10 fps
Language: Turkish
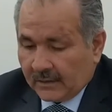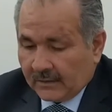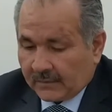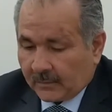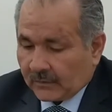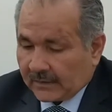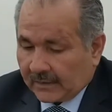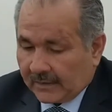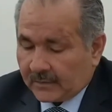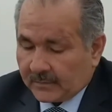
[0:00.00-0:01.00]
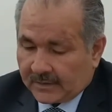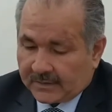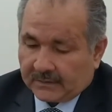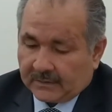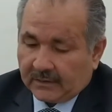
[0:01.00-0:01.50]
Ve bunların her
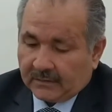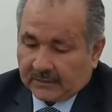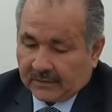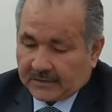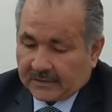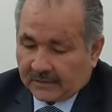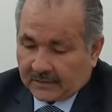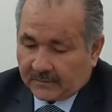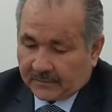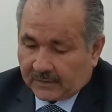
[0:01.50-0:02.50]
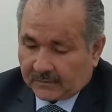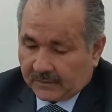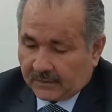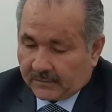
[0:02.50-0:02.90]
birisinde derece derece fark var.